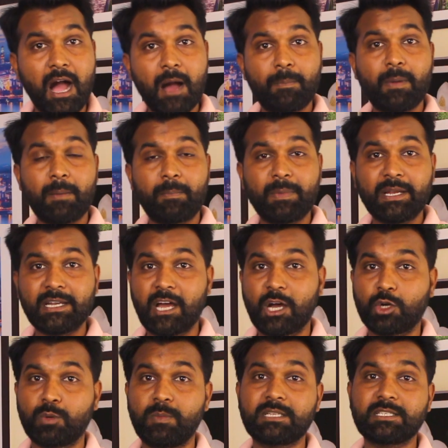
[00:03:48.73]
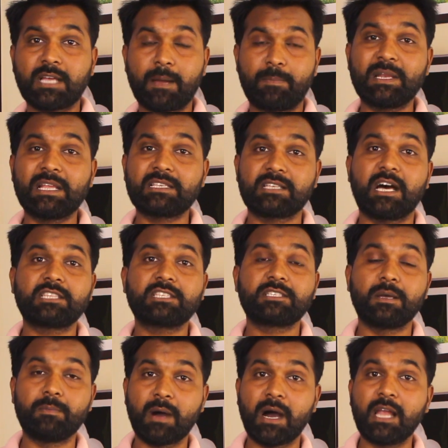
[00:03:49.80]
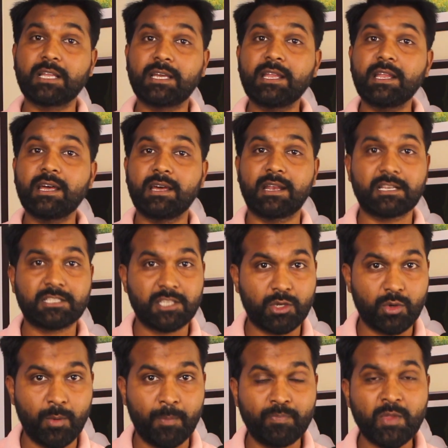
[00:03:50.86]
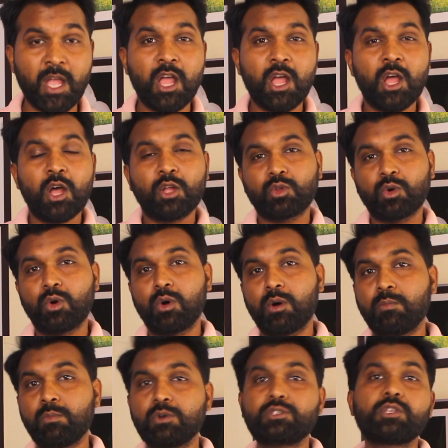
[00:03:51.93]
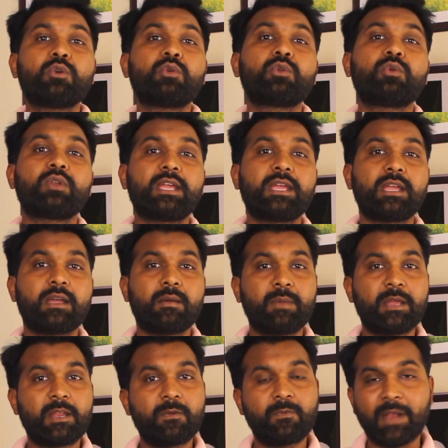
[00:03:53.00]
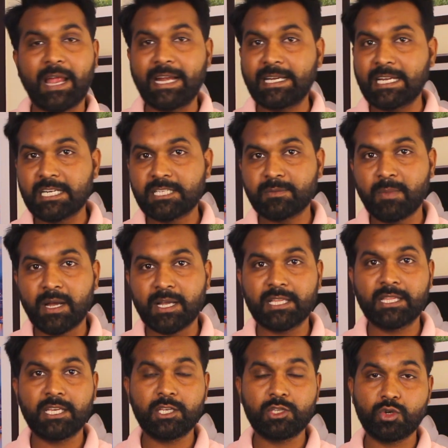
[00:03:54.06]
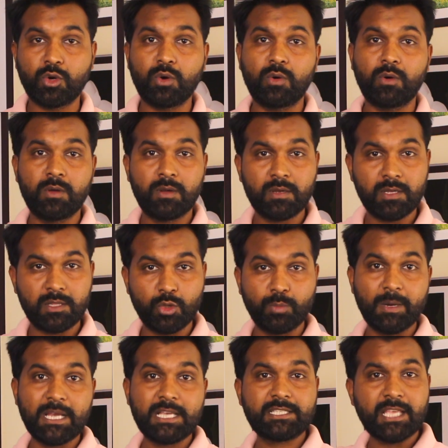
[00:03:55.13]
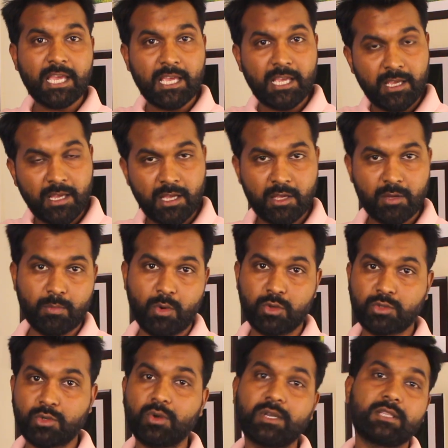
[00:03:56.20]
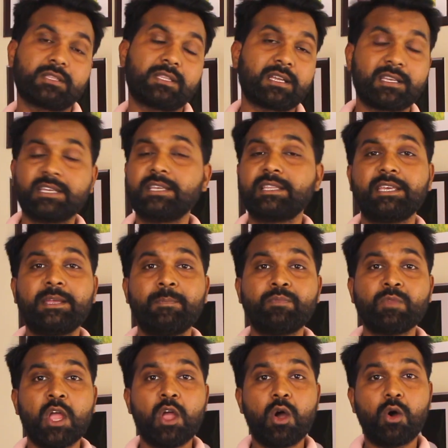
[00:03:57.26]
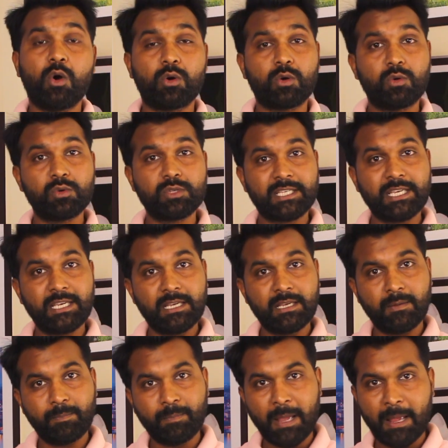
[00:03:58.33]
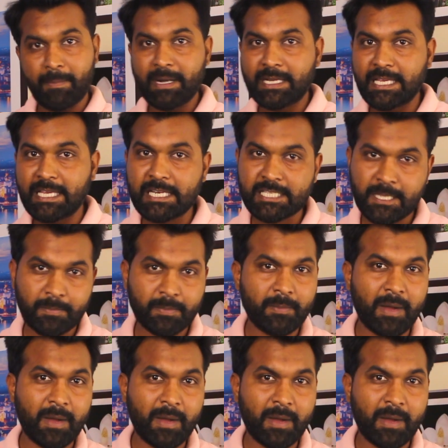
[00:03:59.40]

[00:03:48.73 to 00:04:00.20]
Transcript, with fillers: आप अपने डॉक्यूमेंट्स अपने साथ संभाल कर रख सको तो मुझसे उन्होंने मेरी फ्लाइट टिकट्स मांगी थी जो दुबई से मॉस्को तक की थी और उसकी पेमेंट की रिसिप्ट